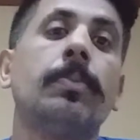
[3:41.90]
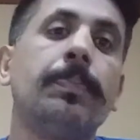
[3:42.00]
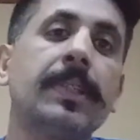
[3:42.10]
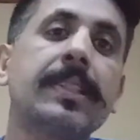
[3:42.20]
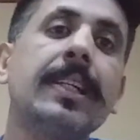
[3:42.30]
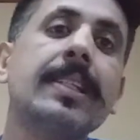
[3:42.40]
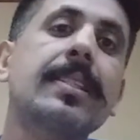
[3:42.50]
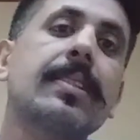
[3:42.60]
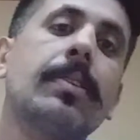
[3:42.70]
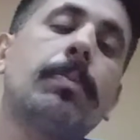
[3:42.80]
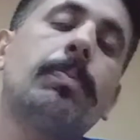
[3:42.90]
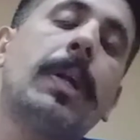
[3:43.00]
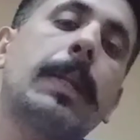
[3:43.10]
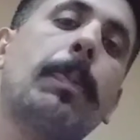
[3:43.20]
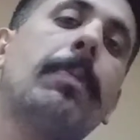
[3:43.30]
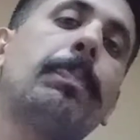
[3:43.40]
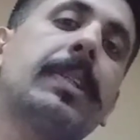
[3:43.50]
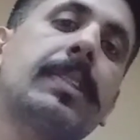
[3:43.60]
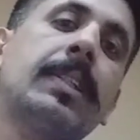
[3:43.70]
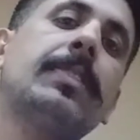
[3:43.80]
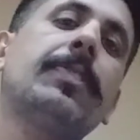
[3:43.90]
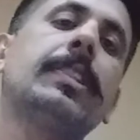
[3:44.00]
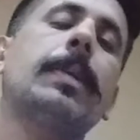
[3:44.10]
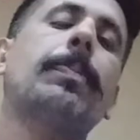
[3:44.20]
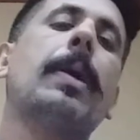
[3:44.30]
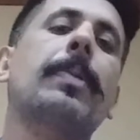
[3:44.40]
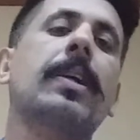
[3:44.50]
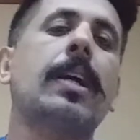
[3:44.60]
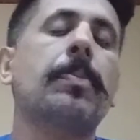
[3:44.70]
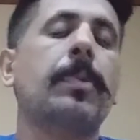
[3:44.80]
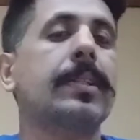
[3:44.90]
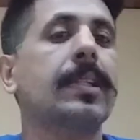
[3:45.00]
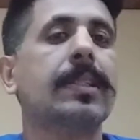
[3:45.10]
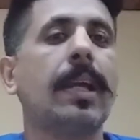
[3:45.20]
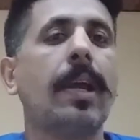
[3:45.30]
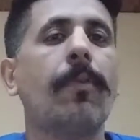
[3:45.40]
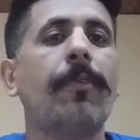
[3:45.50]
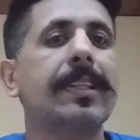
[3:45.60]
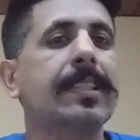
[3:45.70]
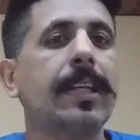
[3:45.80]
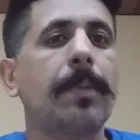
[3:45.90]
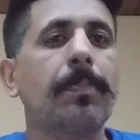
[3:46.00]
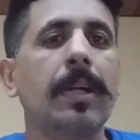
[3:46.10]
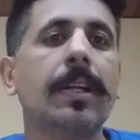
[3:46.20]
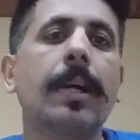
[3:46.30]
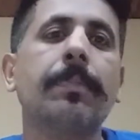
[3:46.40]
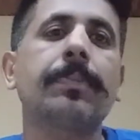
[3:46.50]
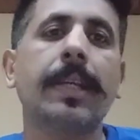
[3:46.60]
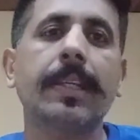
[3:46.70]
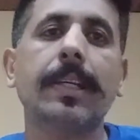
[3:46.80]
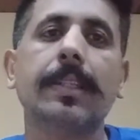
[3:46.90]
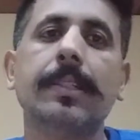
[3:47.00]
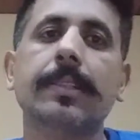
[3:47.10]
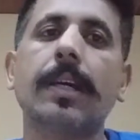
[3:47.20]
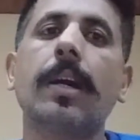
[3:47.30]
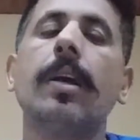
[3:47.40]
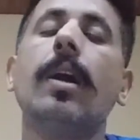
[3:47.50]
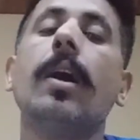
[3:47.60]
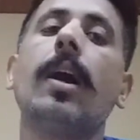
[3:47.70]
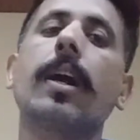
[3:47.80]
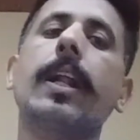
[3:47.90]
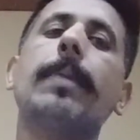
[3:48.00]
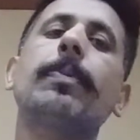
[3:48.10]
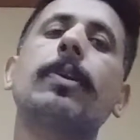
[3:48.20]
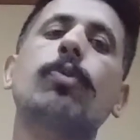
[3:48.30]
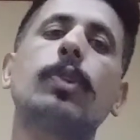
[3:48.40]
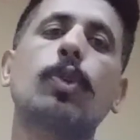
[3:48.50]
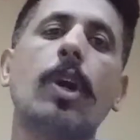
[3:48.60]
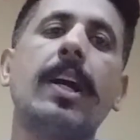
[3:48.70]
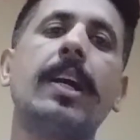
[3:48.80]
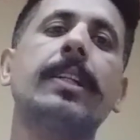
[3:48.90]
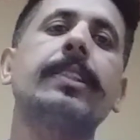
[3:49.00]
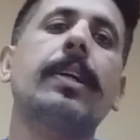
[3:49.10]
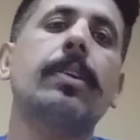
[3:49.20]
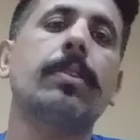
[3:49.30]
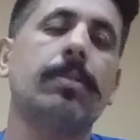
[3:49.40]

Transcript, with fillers: बिज़नेस मल्टीपल बिज़नेस वीज़े पे अपना काम कर सकता है वैसे अपना काम नहीं कर सकता अगर आपने कोई दुकान या